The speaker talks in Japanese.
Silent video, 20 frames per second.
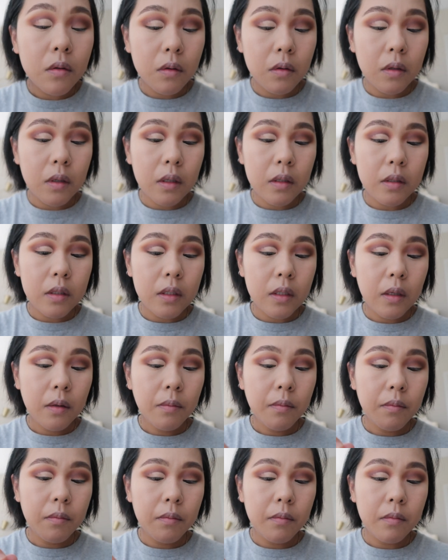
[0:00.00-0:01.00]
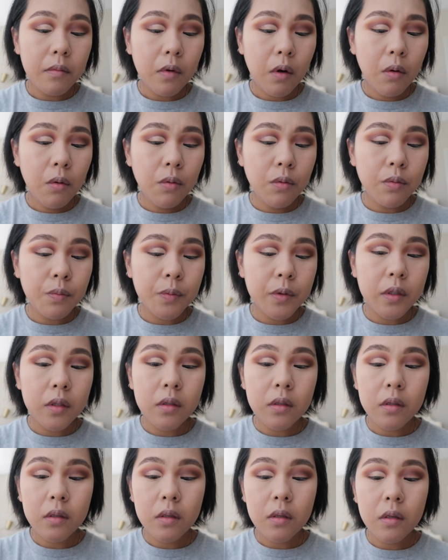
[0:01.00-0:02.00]
こういう感じね。
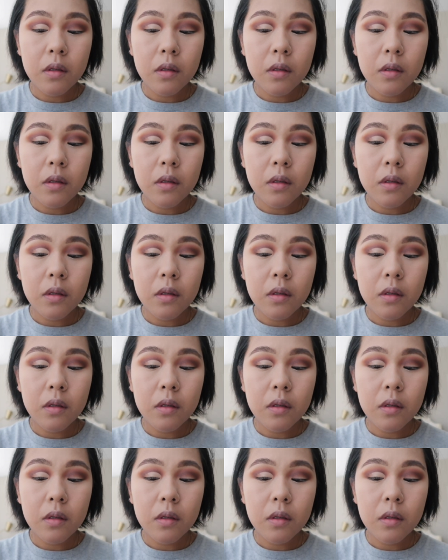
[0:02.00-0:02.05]
オープス。